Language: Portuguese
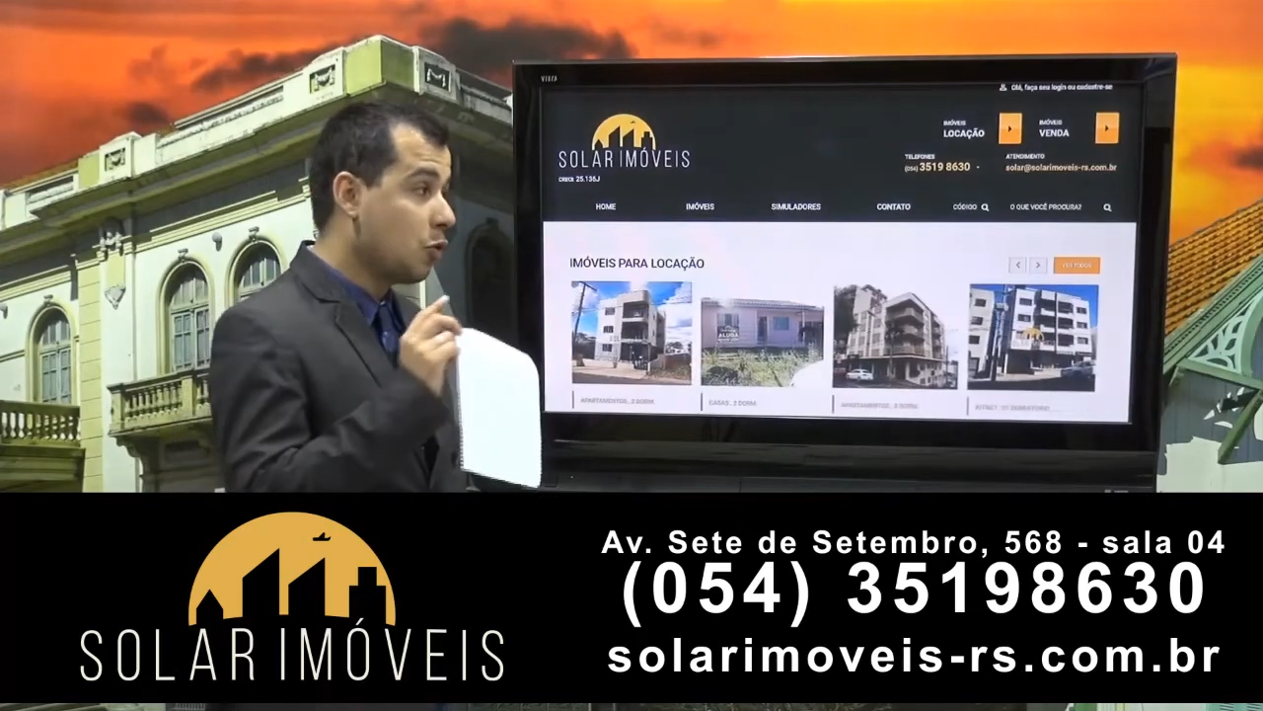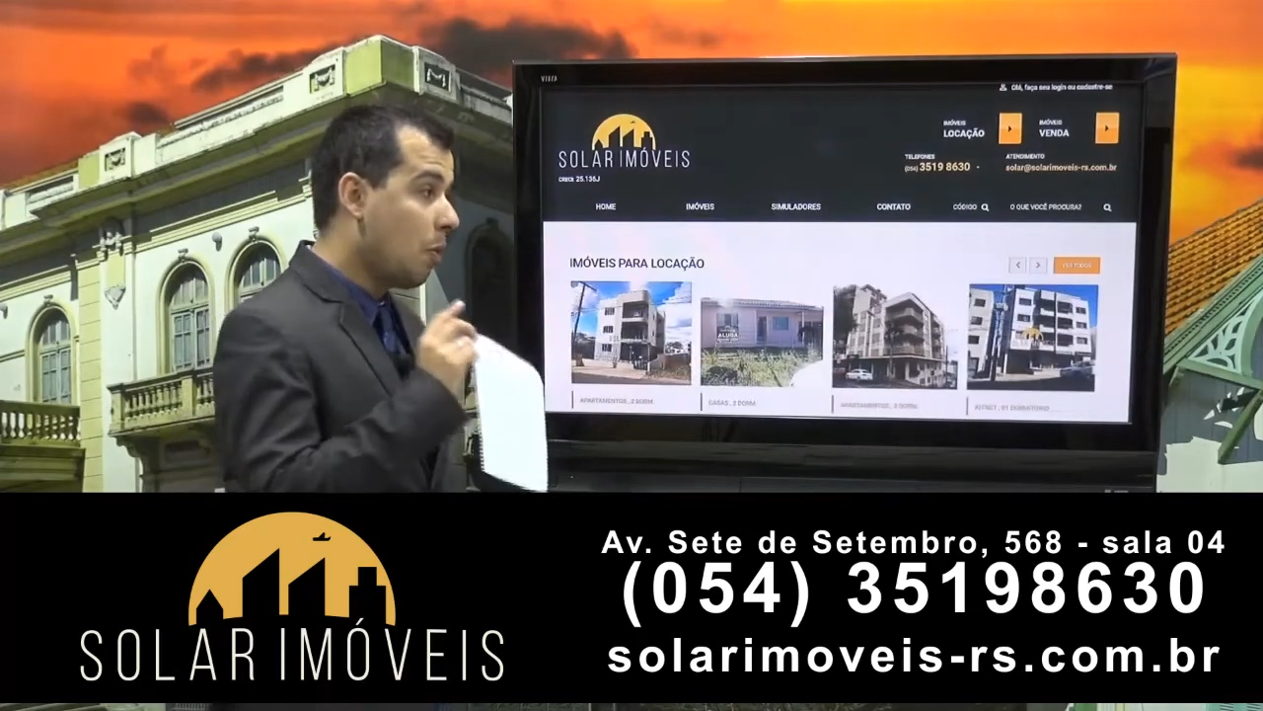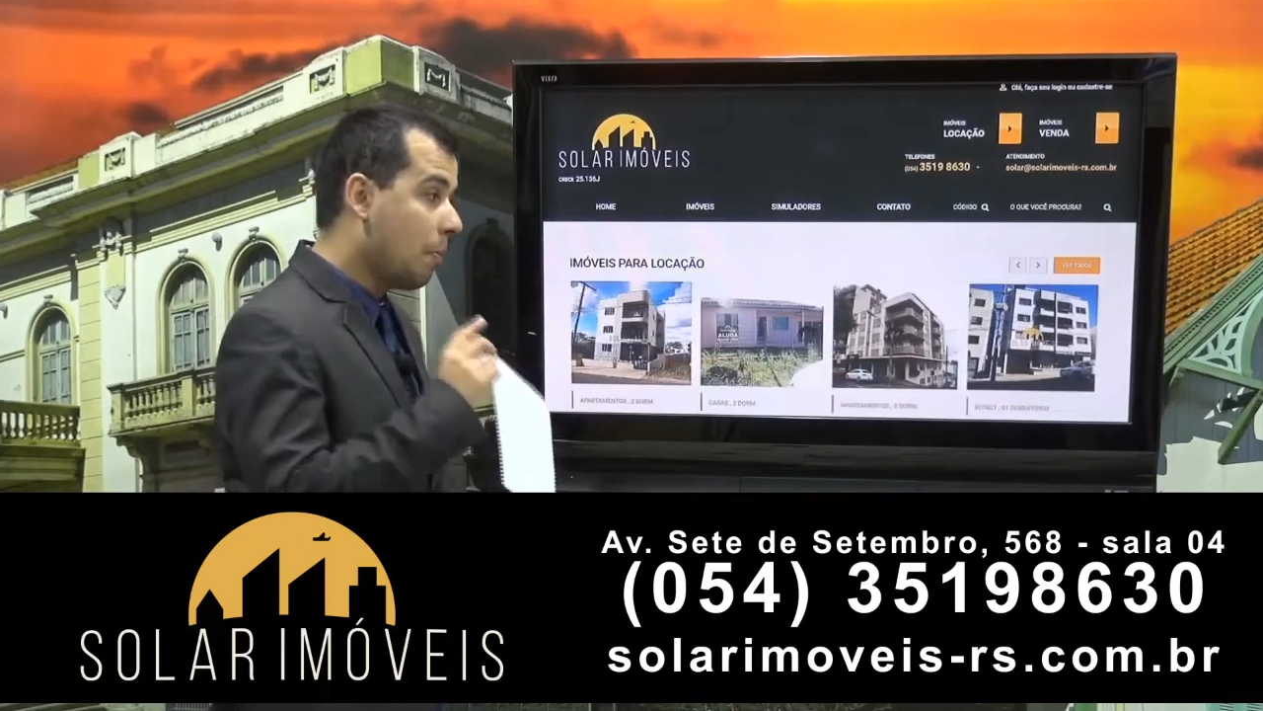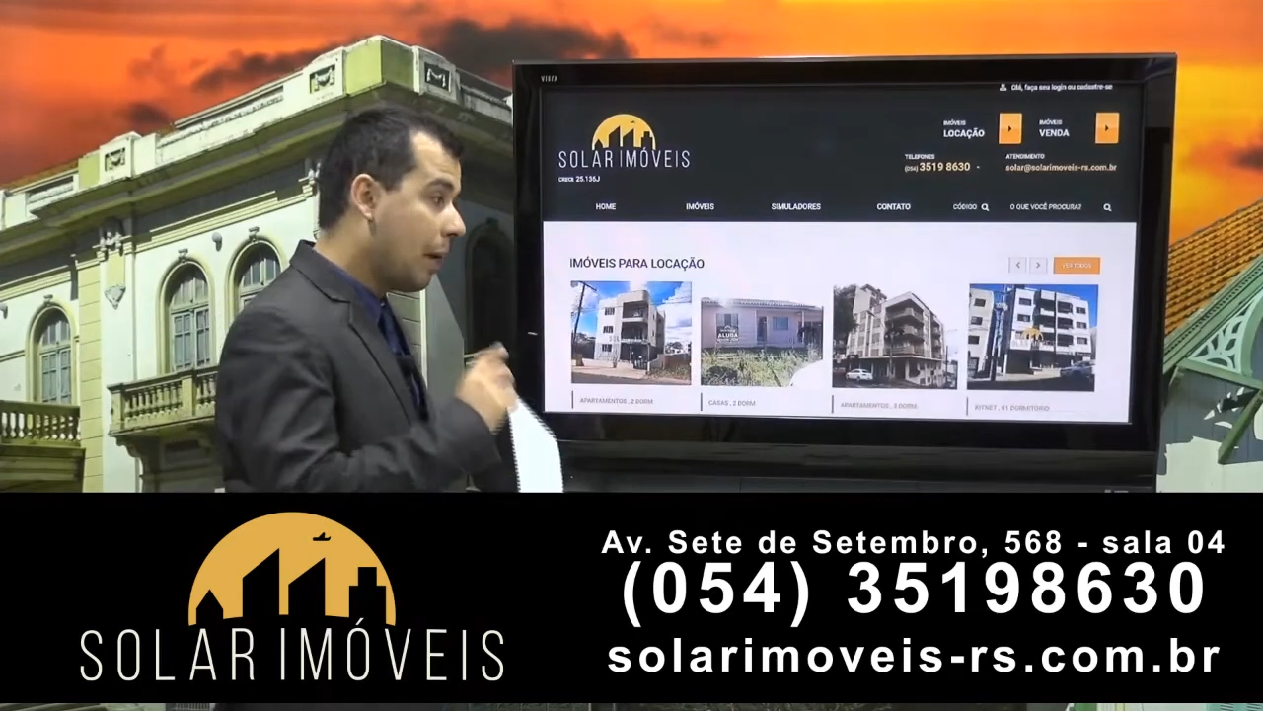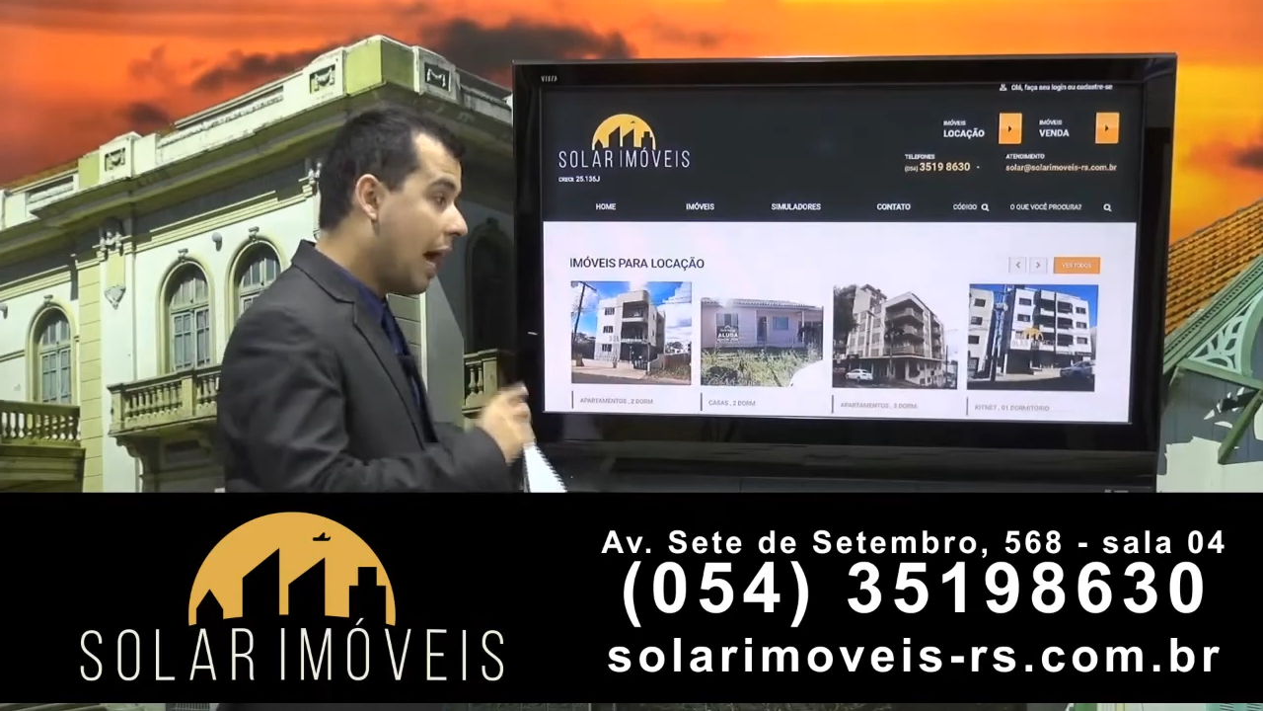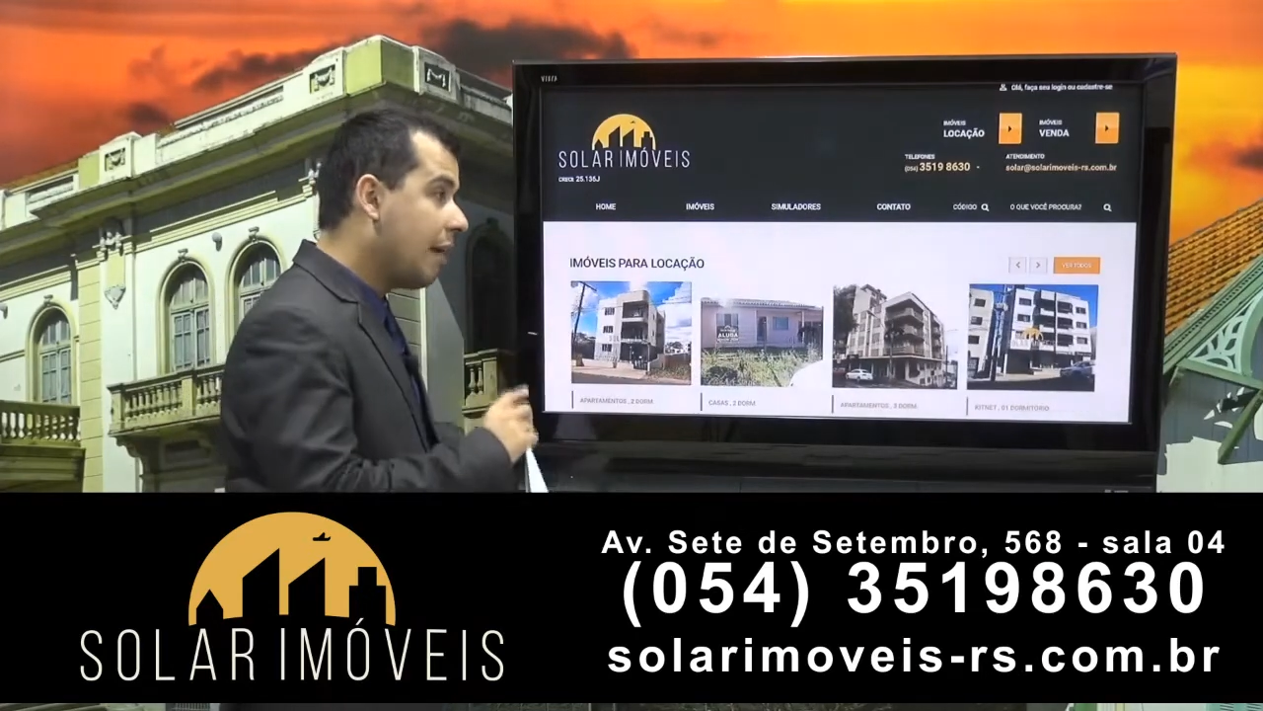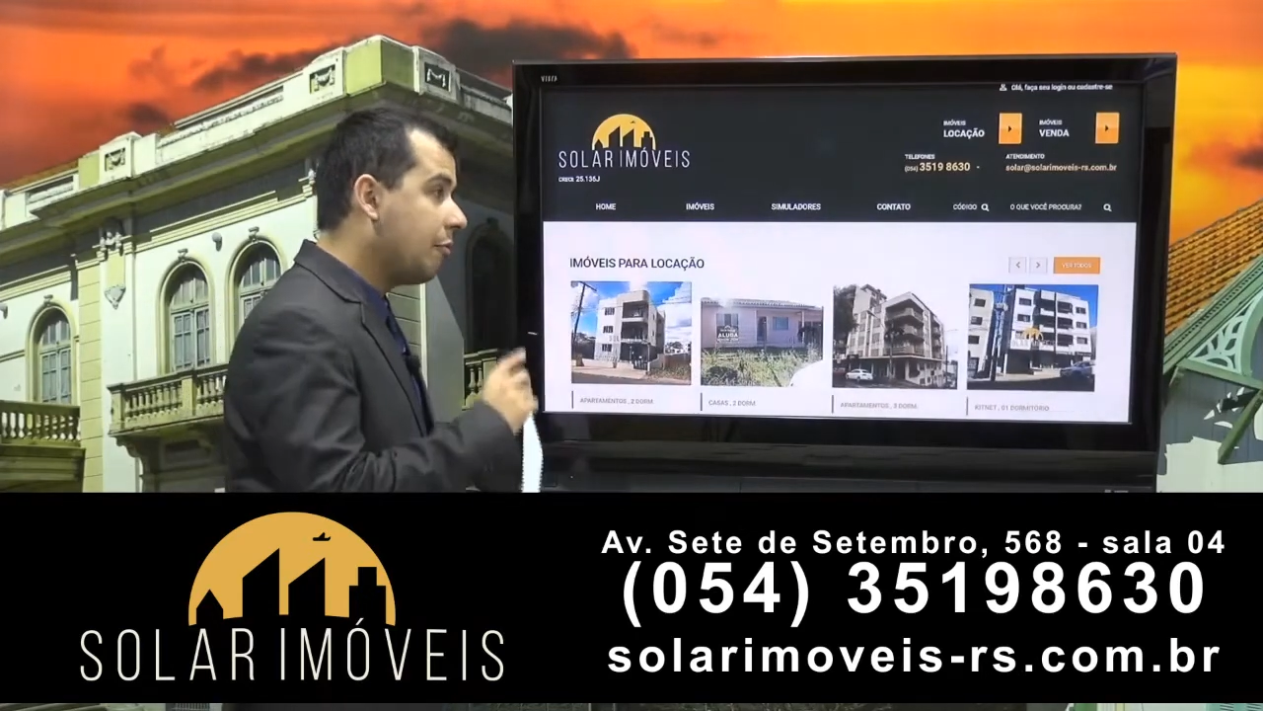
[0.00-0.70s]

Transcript: comprar,